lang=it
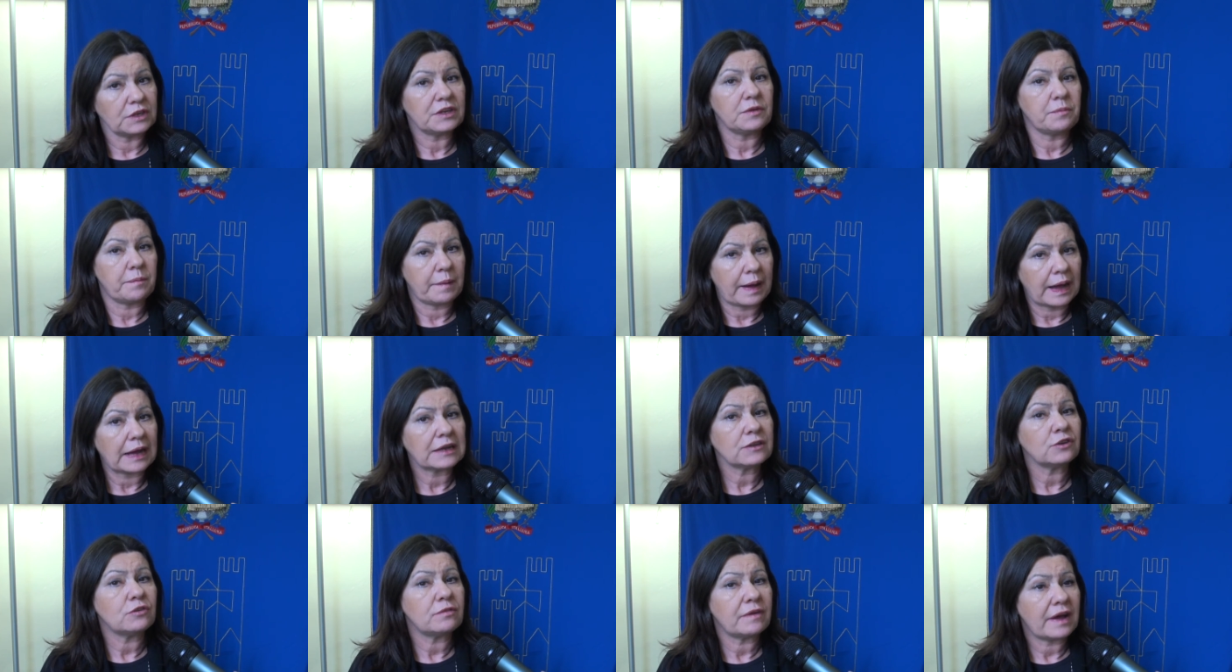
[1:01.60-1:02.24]
di
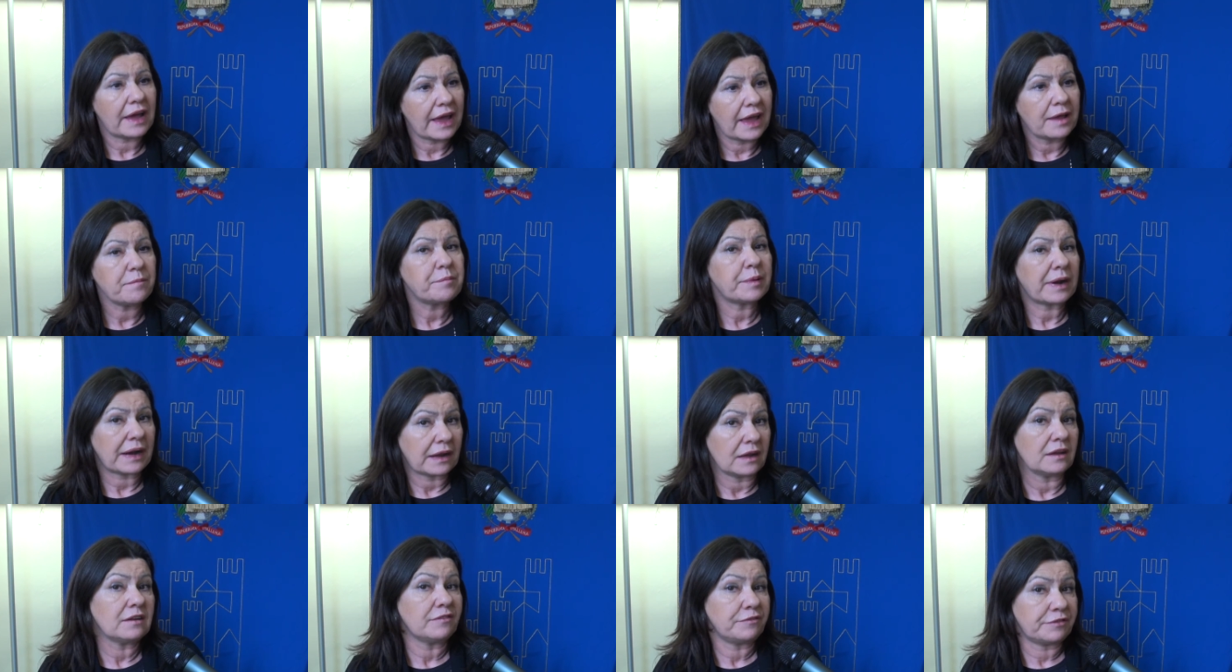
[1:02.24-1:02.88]
Padova è
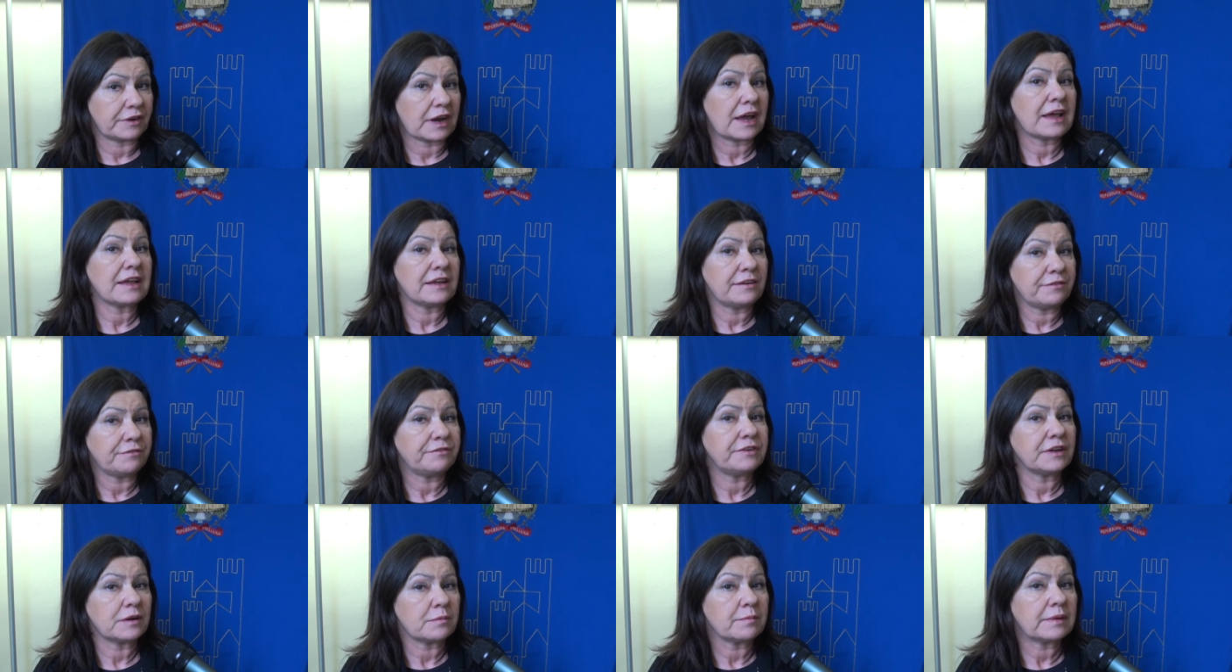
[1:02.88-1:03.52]
pre, fra i
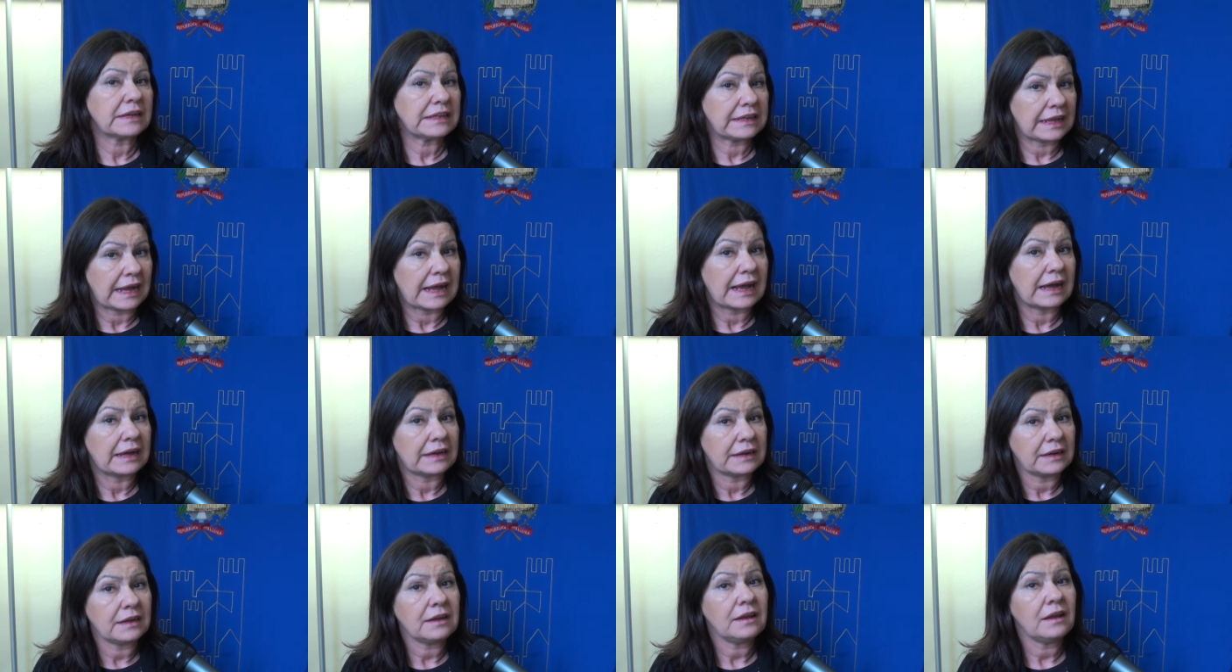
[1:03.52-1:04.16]

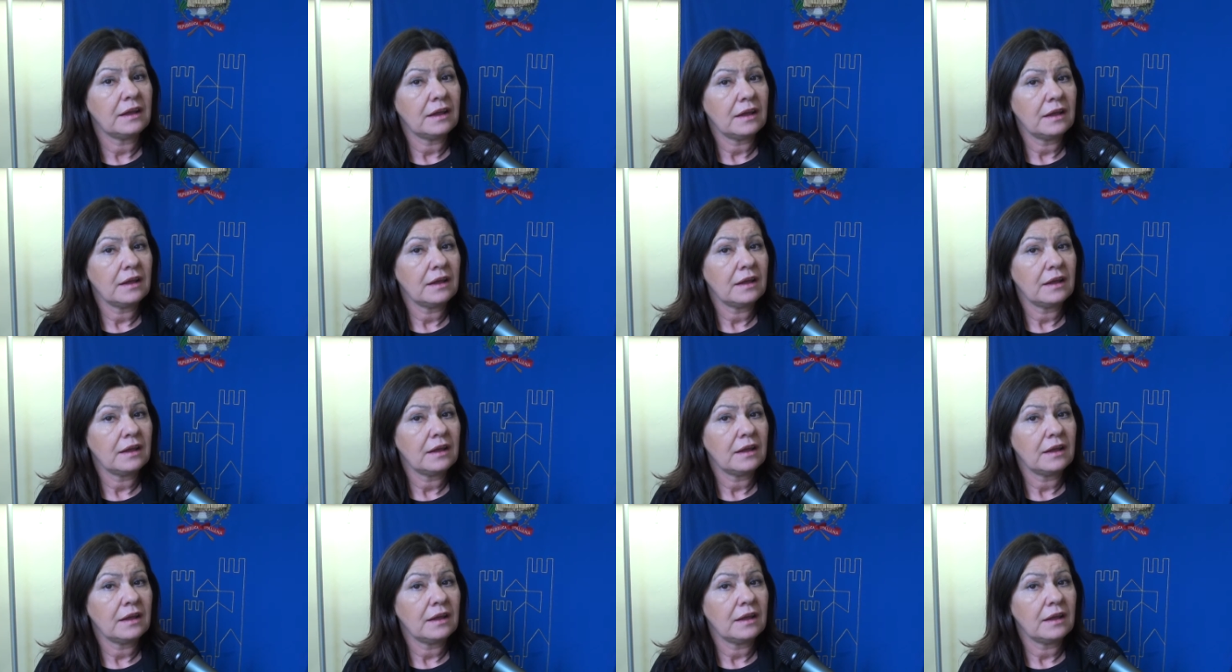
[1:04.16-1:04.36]
firmatari